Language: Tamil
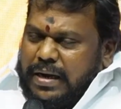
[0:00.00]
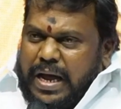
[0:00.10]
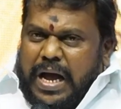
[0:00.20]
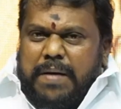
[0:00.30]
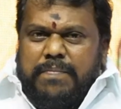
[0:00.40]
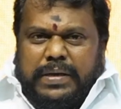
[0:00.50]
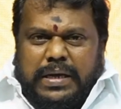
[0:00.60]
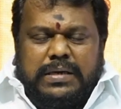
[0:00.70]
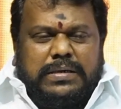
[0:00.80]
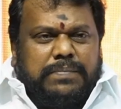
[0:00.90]
நாம்
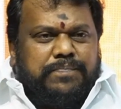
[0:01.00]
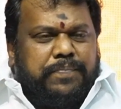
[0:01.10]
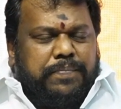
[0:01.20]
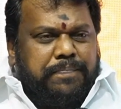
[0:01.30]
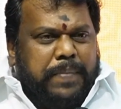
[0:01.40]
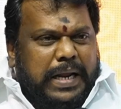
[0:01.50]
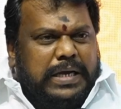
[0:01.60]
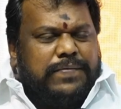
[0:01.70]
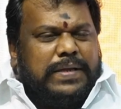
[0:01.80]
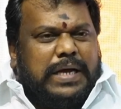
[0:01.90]

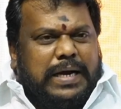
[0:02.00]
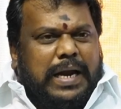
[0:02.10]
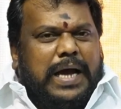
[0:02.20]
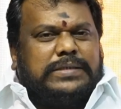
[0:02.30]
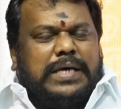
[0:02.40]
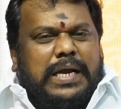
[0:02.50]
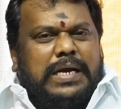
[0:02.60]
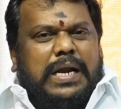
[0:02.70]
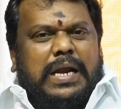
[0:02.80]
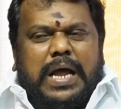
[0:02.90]
பழகி வந்த
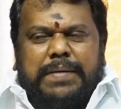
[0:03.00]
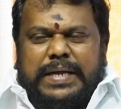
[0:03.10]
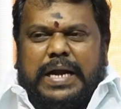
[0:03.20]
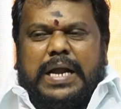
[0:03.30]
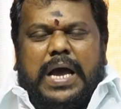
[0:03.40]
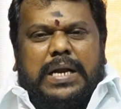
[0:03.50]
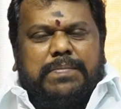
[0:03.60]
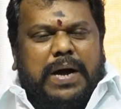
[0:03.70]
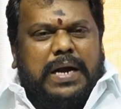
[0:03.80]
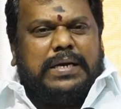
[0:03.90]
கலாச்சாரங்கள் எல்லாம்
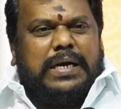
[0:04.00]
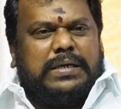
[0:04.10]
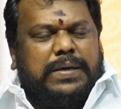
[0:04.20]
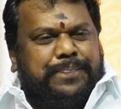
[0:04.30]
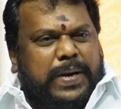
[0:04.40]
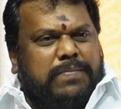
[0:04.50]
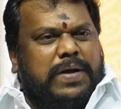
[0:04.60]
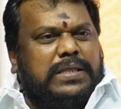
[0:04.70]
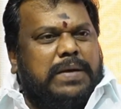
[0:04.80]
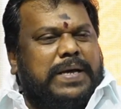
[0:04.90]
இரண்டாயிரம் ஆண்டுகளுக்கு
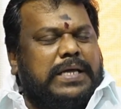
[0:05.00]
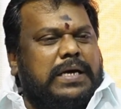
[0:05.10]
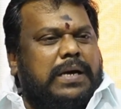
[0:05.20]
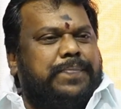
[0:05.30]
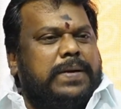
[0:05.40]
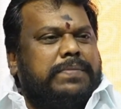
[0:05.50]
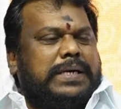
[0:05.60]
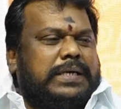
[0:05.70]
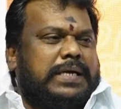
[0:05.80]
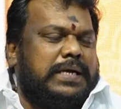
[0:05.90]
பின்வந்த மதங்கள்
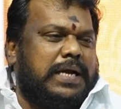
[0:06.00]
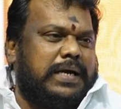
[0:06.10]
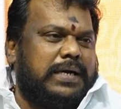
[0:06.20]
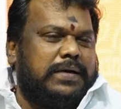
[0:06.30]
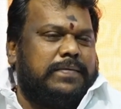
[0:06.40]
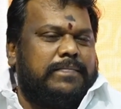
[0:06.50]
பின்பற்றுகின்றார்கள்